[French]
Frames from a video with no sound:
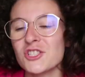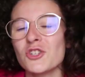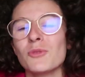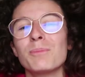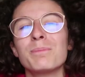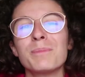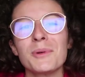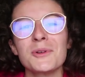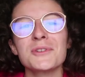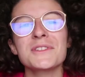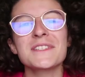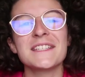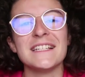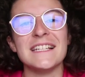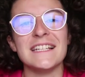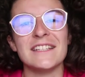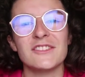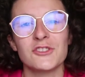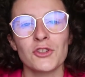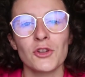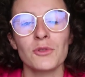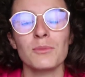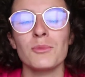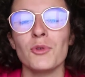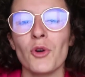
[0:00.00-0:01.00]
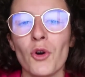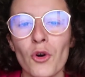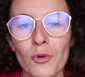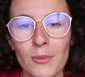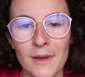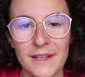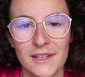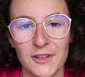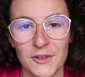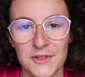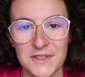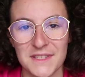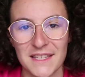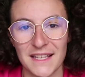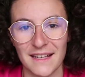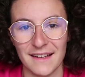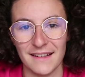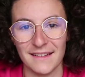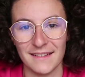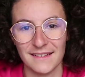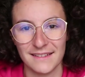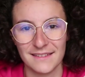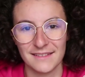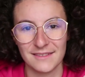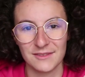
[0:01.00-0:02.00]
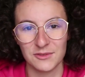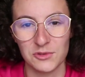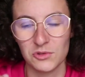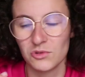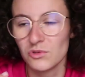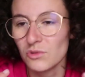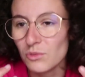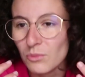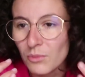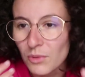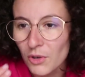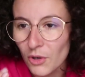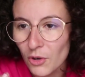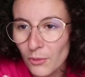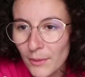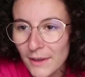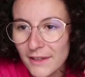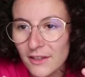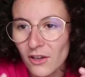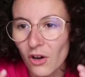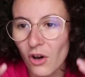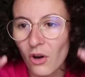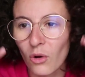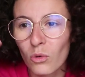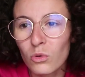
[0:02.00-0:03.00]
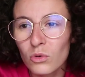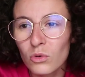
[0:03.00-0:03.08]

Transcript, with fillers: Je pense qu'il est temps de me remettre en selle ou de me remettre en